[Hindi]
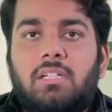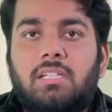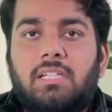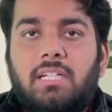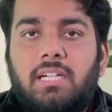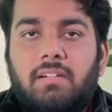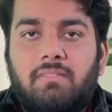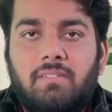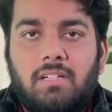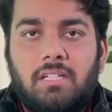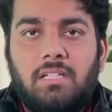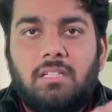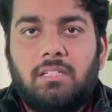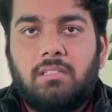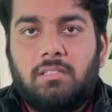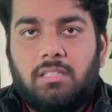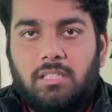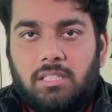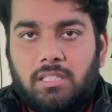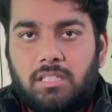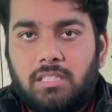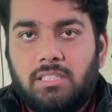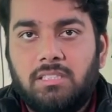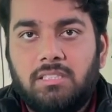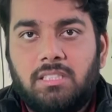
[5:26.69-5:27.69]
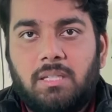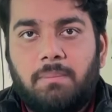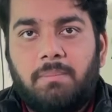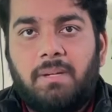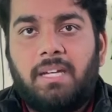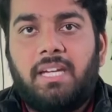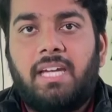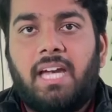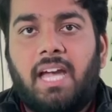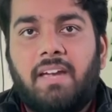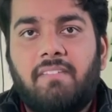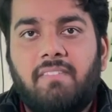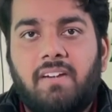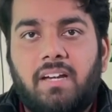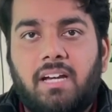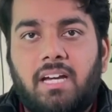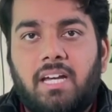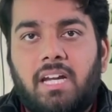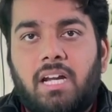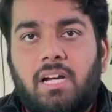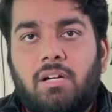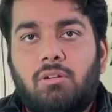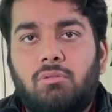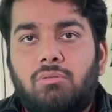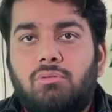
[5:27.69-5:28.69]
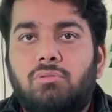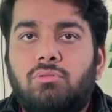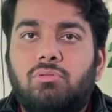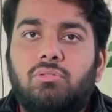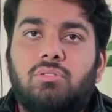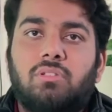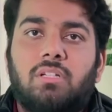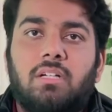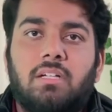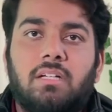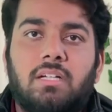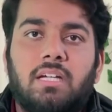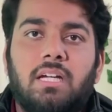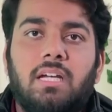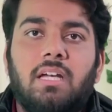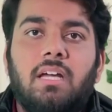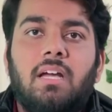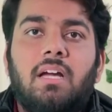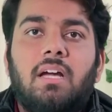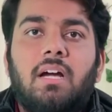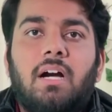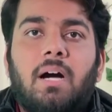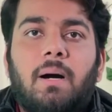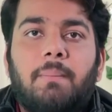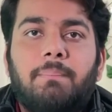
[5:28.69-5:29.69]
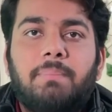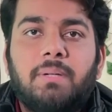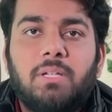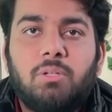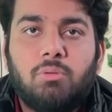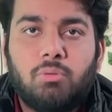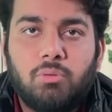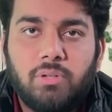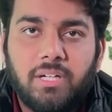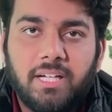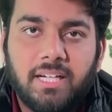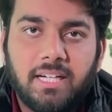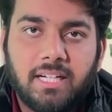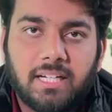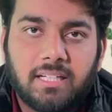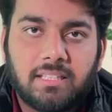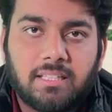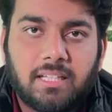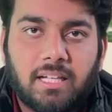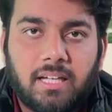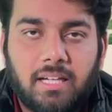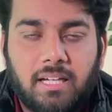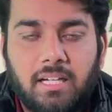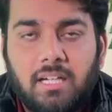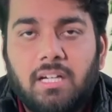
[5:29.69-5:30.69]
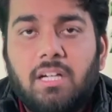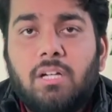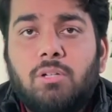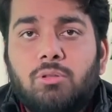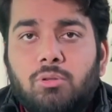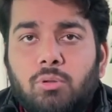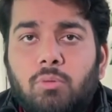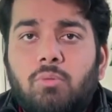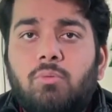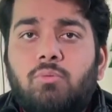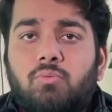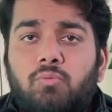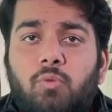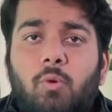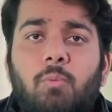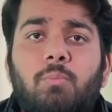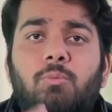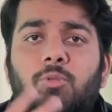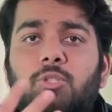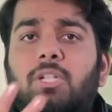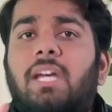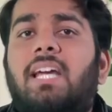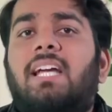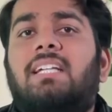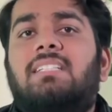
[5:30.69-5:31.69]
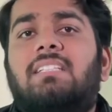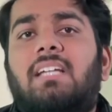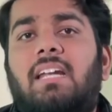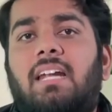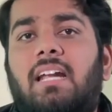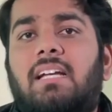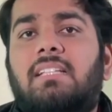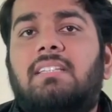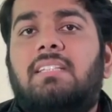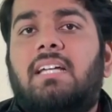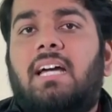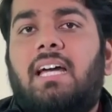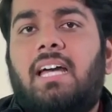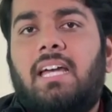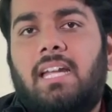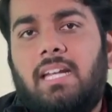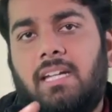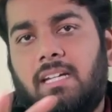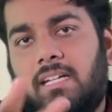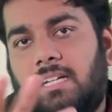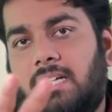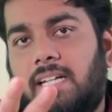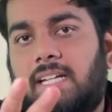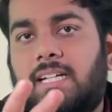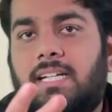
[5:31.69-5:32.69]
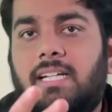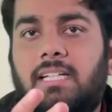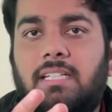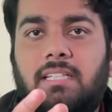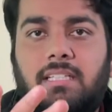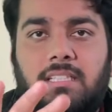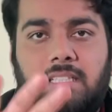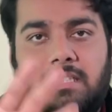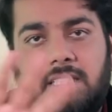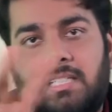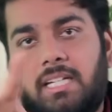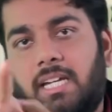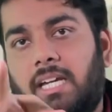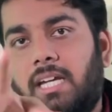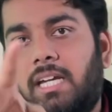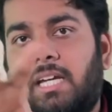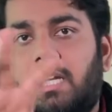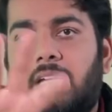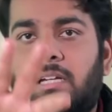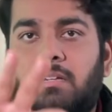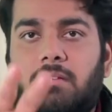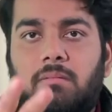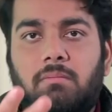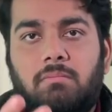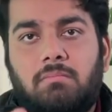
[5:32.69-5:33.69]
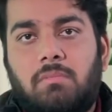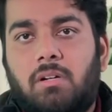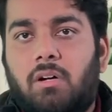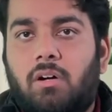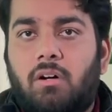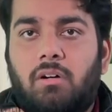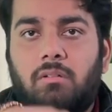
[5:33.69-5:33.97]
केवल इन सब एआई वगैरह को यूज़ करके अपनी कोडिंग करता है तो वो मुझे ऐसा लगता है लेकिन ये